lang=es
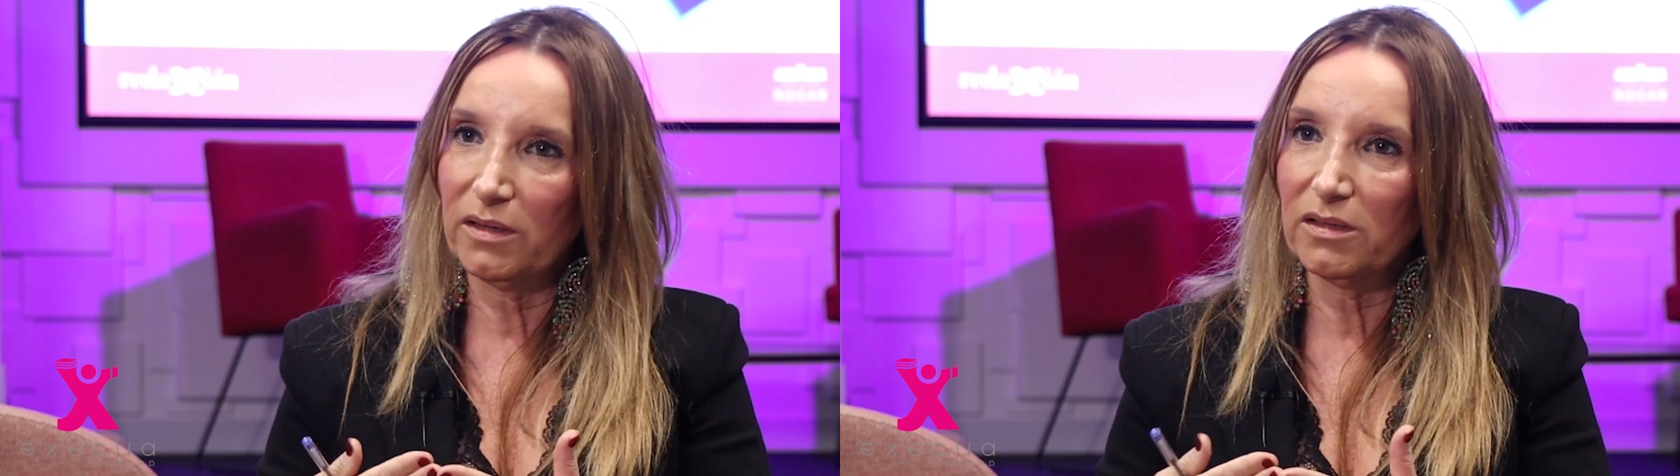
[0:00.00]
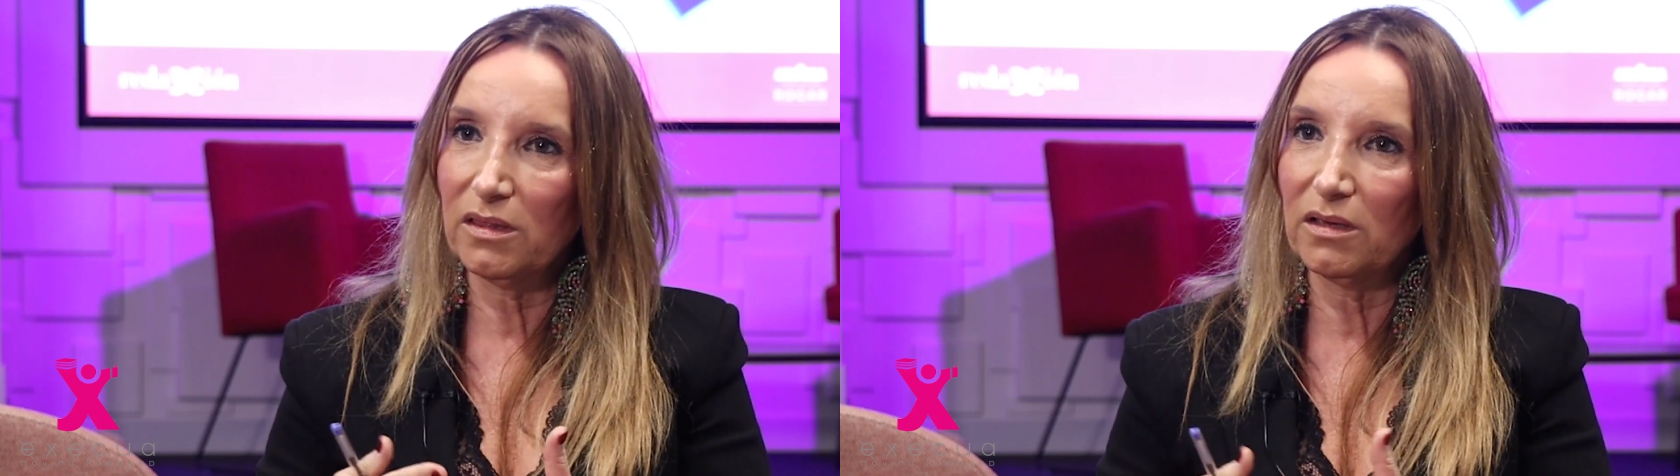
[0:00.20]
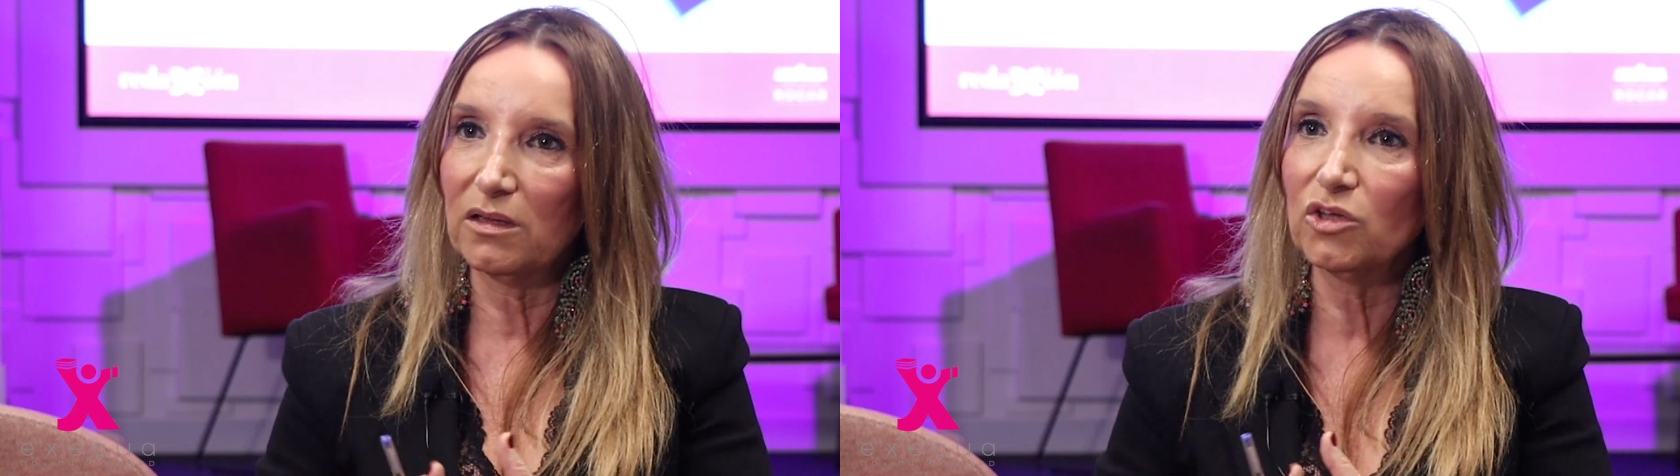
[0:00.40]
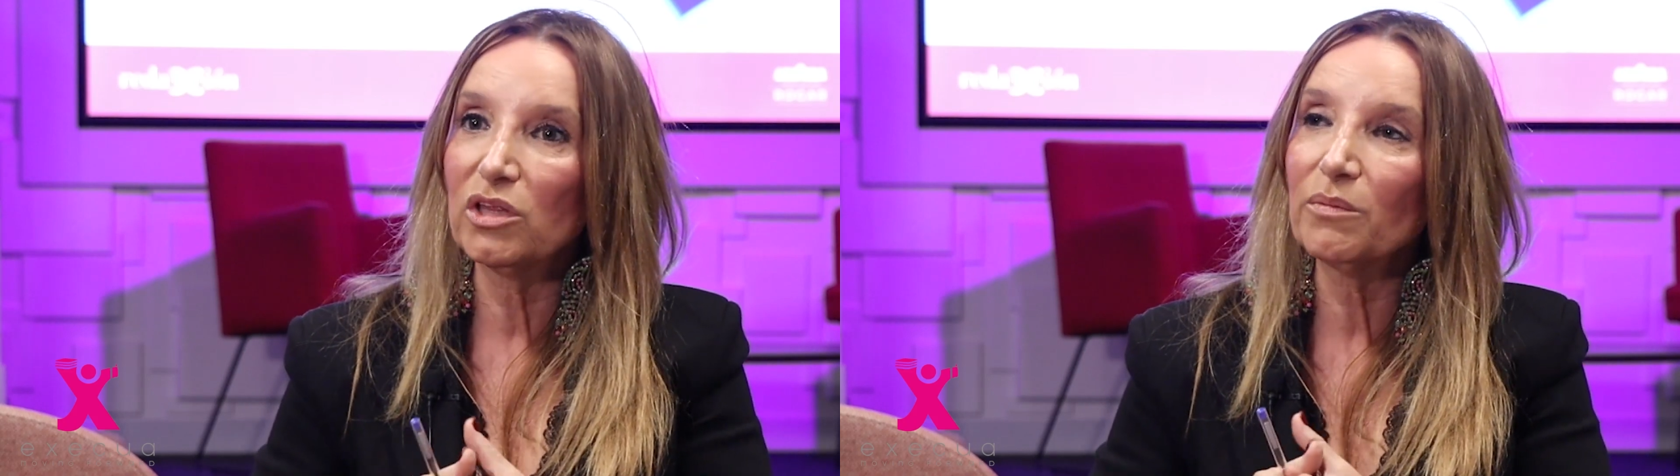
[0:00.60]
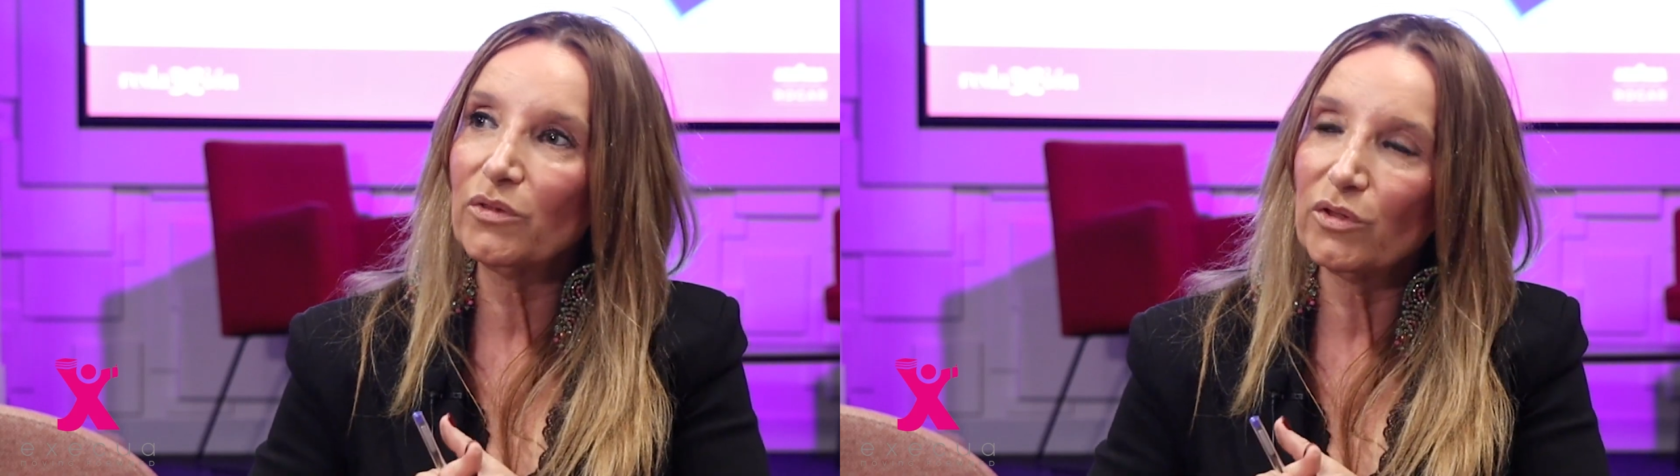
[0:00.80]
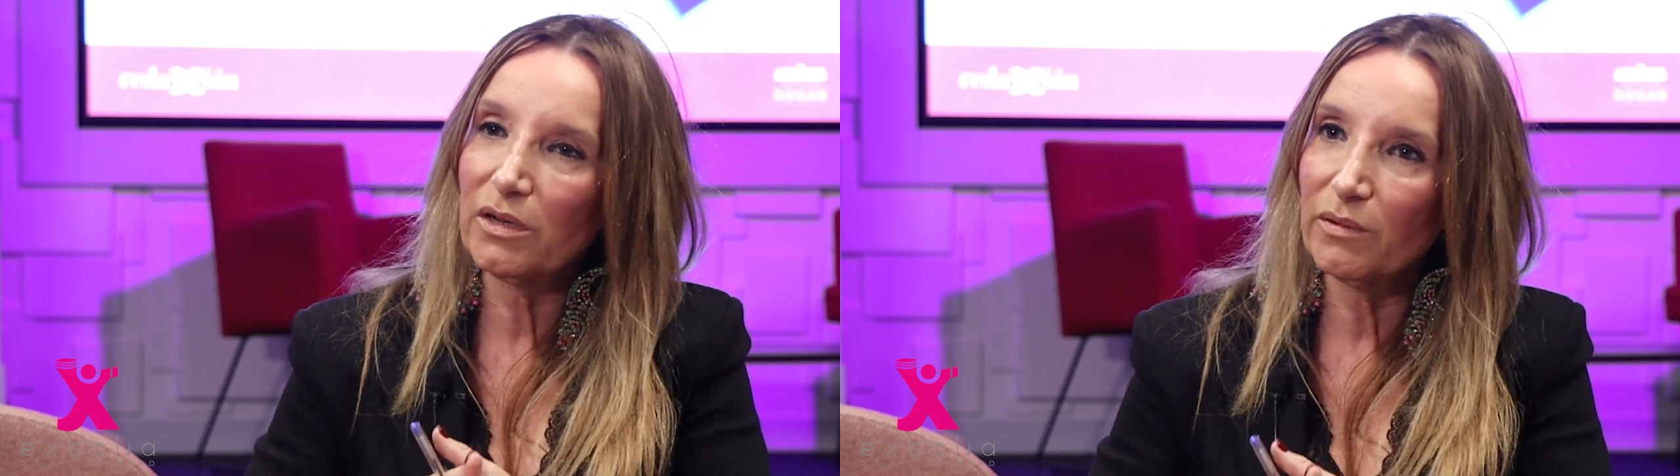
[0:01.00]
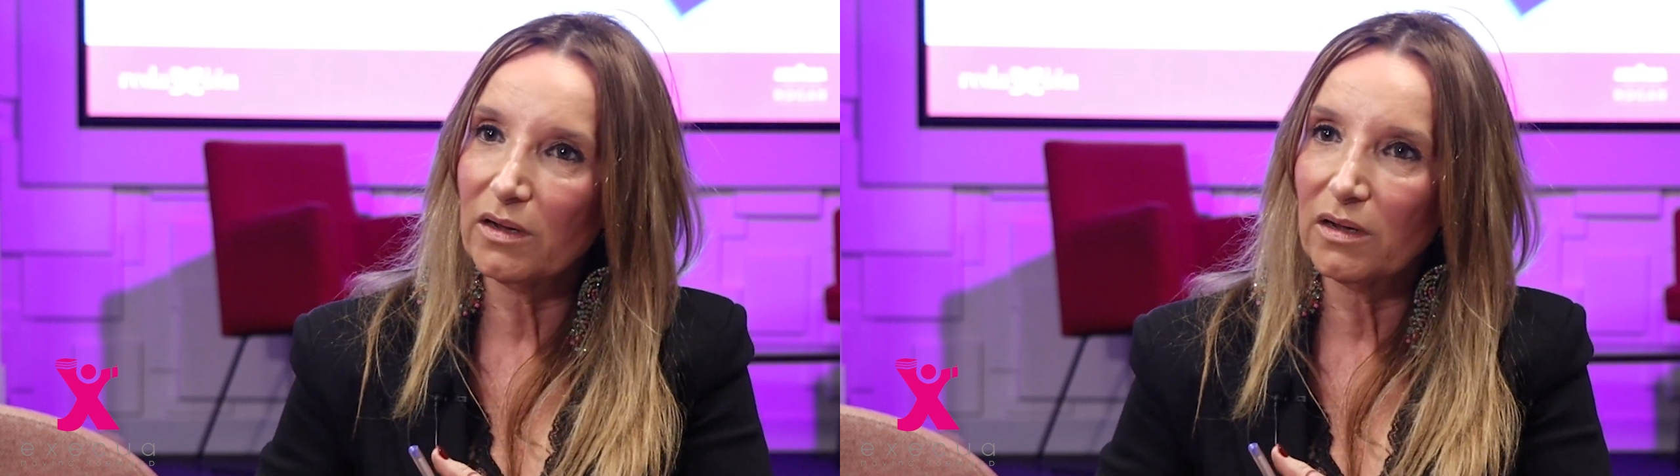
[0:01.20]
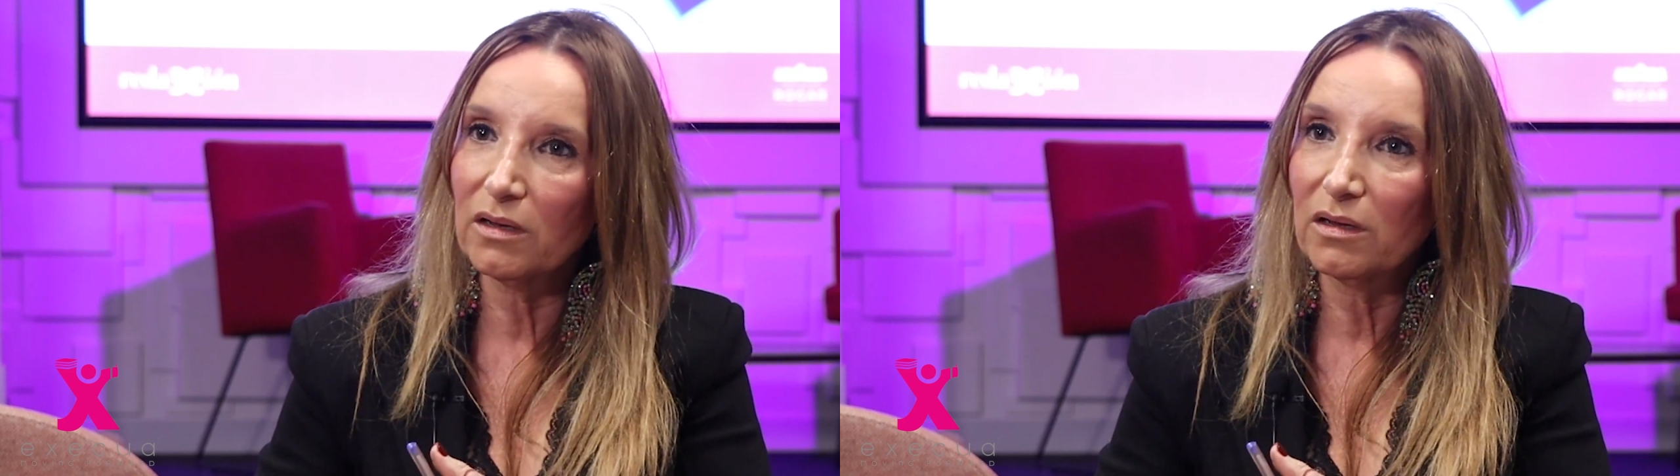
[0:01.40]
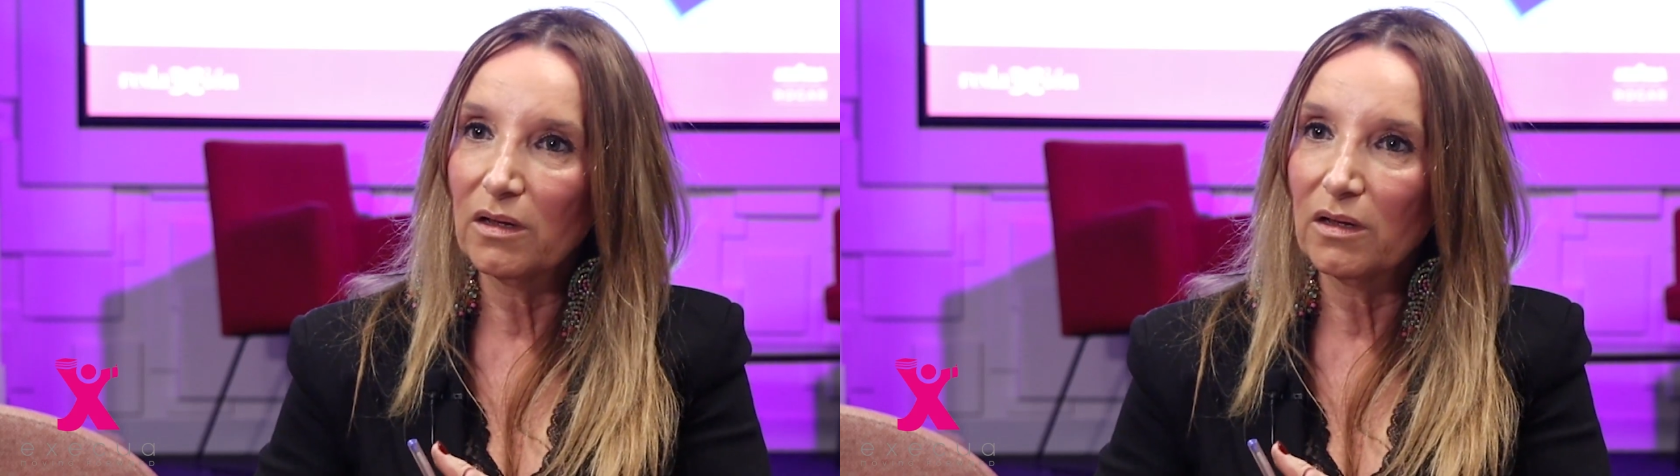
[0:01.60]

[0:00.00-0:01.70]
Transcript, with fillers: Es decir, yo te mando a trabajar